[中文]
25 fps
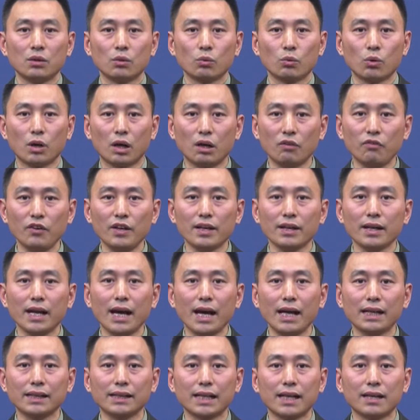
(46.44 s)
广泛
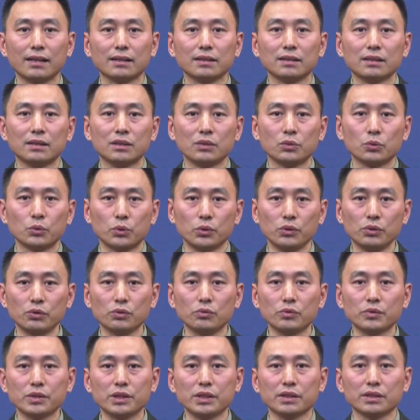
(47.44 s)
开展群
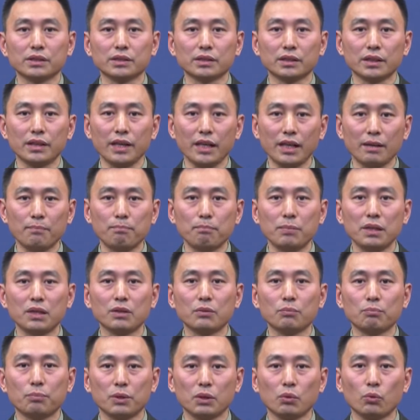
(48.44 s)
众性练
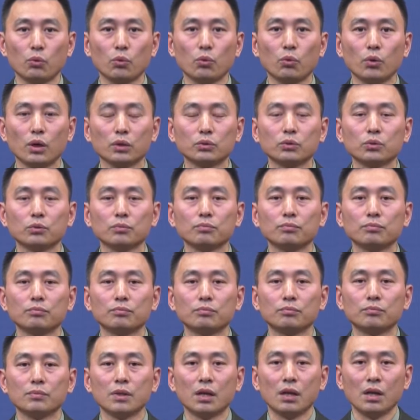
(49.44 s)
兵比武活动，
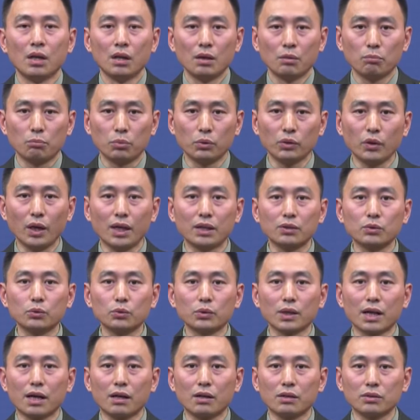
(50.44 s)
不断筑
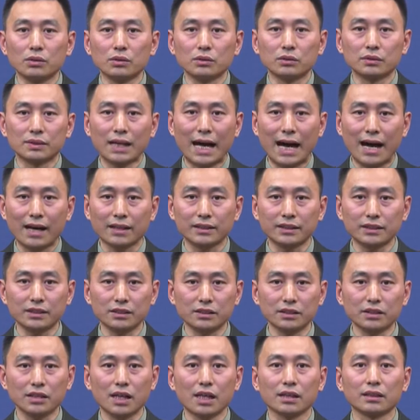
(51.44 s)
牢打
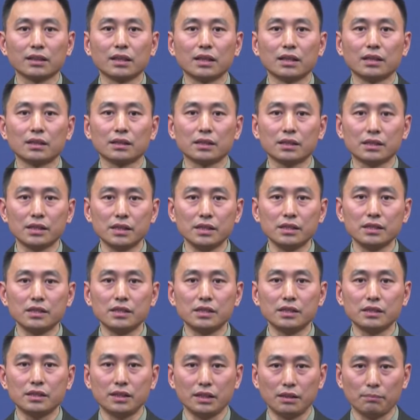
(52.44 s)
胜仗的根
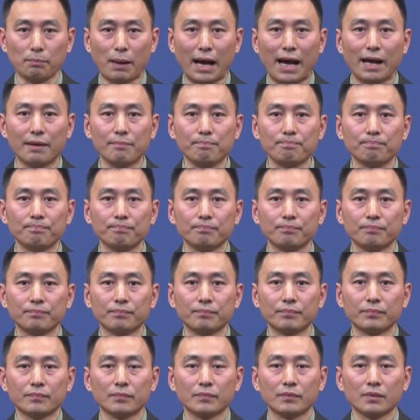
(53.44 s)
基底盘；
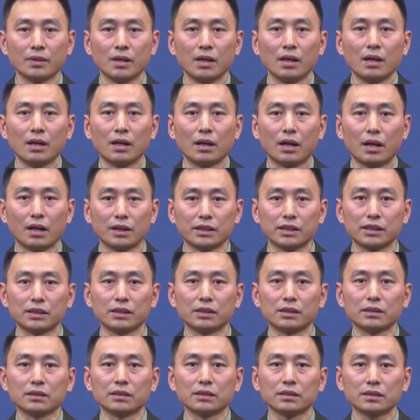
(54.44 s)
二
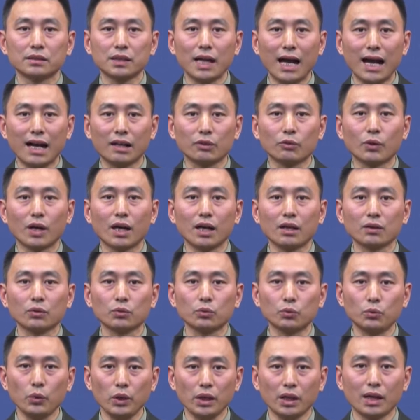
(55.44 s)
是大抓
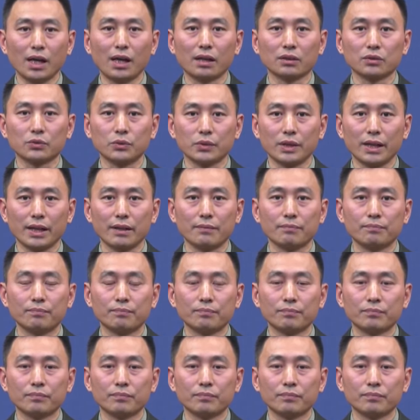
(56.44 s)
对抗训练。